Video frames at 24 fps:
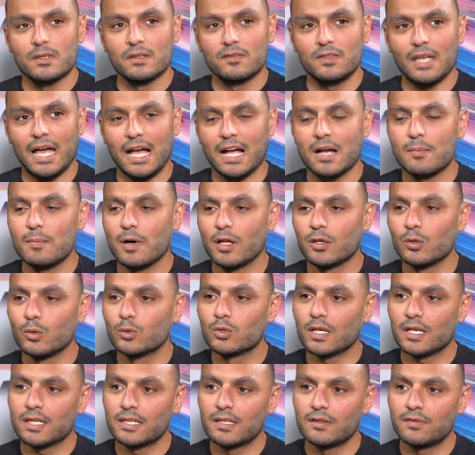في حاجه
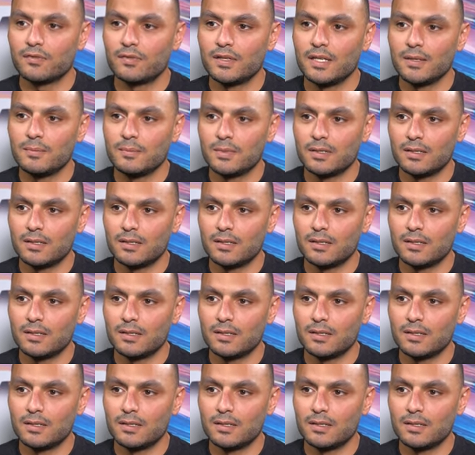مغلوطه كده في فهم